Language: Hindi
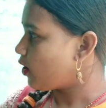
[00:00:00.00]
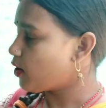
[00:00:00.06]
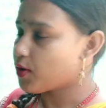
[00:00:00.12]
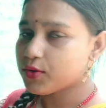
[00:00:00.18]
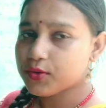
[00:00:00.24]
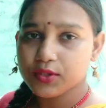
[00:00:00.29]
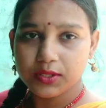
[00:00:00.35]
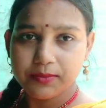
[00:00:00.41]

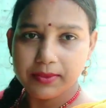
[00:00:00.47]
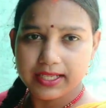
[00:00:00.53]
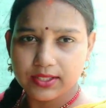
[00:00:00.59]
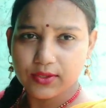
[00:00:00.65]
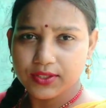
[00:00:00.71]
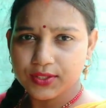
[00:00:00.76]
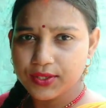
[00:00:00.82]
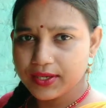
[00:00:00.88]
और उसमें
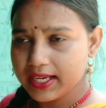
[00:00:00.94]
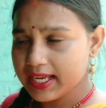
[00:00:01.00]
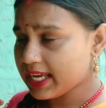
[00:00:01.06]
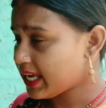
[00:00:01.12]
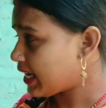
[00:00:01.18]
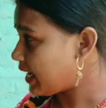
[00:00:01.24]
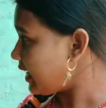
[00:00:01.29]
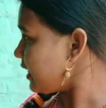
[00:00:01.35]
से जो
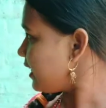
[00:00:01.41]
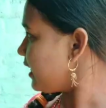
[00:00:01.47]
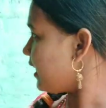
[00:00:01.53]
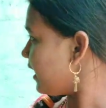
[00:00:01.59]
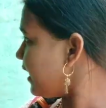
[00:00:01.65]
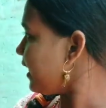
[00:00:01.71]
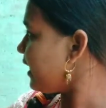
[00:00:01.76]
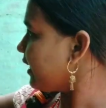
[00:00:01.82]
है
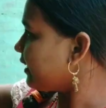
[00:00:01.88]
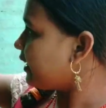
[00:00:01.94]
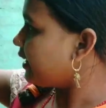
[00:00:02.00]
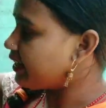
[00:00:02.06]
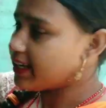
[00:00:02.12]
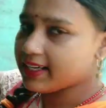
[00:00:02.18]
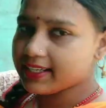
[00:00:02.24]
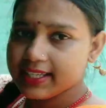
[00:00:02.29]
ये एक
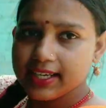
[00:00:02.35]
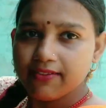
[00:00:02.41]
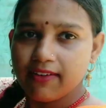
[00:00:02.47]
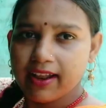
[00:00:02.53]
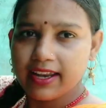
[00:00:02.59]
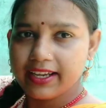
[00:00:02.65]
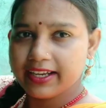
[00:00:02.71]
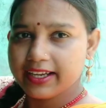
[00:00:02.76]
कलर ये
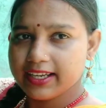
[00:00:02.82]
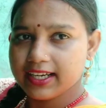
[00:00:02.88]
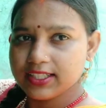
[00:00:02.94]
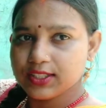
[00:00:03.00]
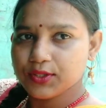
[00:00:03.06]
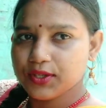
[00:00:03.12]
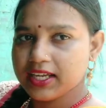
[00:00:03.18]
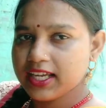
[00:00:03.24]
वाले
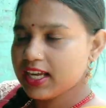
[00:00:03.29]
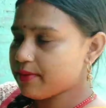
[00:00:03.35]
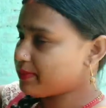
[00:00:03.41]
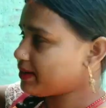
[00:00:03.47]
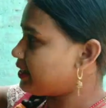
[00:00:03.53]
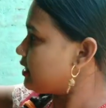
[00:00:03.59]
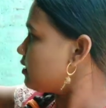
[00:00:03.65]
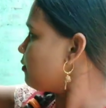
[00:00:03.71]
कलर जो है
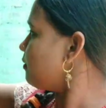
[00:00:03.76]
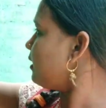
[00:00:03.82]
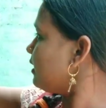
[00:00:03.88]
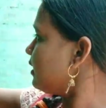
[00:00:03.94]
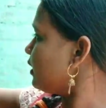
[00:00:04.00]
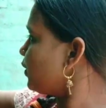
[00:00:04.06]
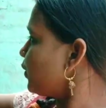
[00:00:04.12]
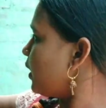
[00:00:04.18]
हमारे
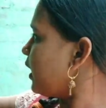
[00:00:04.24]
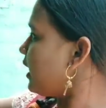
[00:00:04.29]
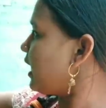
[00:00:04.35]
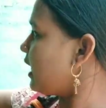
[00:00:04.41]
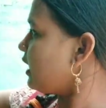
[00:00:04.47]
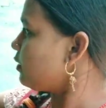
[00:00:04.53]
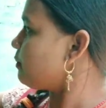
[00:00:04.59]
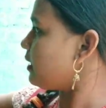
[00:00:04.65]
हस्बैंड जी जो है
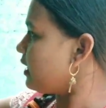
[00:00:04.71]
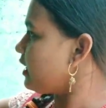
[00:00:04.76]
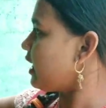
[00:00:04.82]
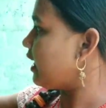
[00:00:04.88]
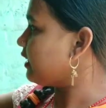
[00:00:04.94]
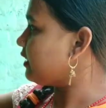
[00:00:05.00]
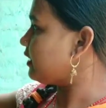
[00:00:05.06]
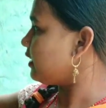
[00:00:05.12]
रात में ही
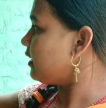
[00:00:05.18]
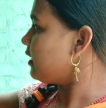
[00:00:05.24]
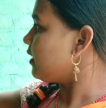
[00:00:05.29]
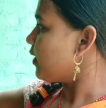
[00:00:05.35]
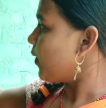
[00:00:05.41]
लाए थे